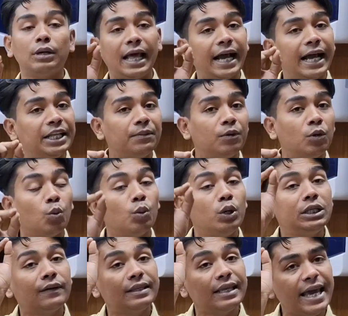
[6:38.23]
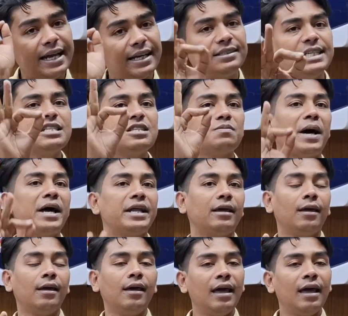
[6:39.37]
লাগাই দিব উইদাউট এক্সচেঞ্জ মানি